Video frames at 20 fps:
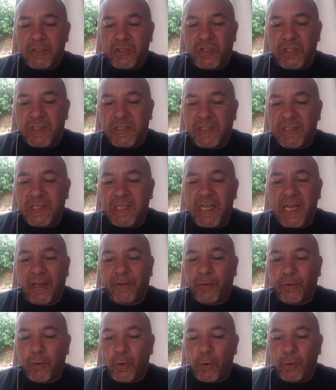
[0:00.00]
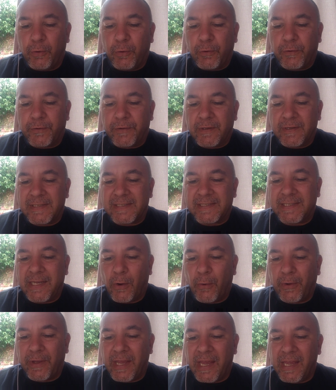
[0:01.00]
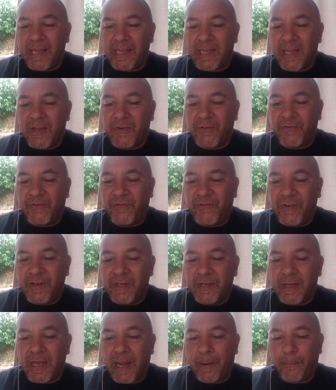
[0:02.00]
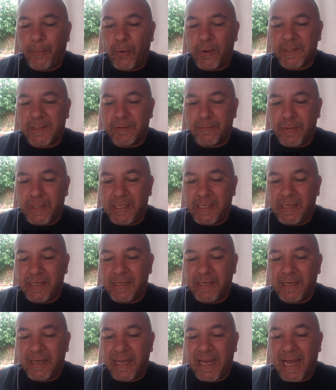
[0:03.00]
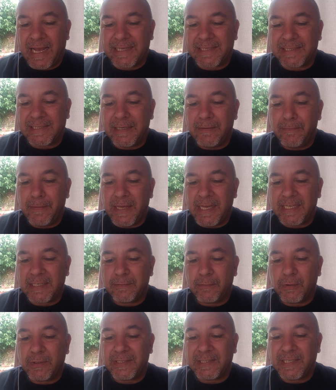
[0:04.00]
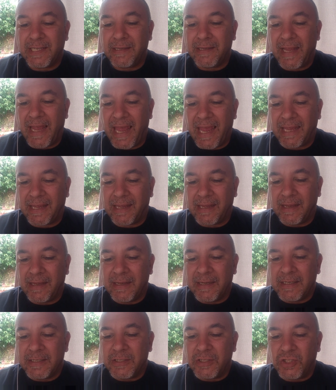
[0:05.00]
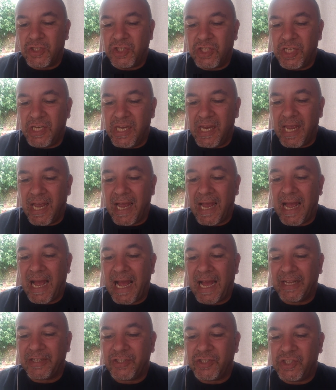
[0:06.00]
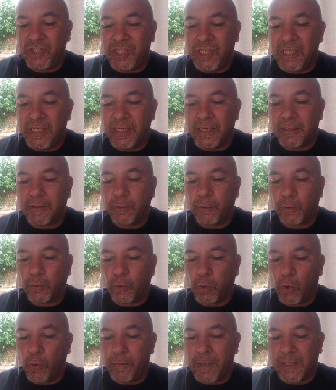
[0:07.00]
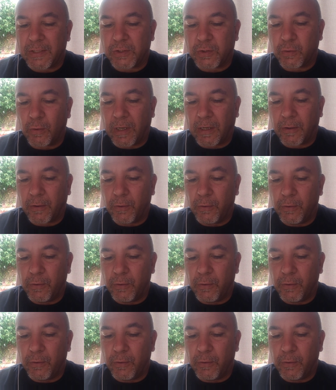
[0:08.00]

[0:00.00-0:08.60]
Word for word: Dizia a todos: se alguém que vir após mim, a si mesmo se negue, dia a dia, tome a sua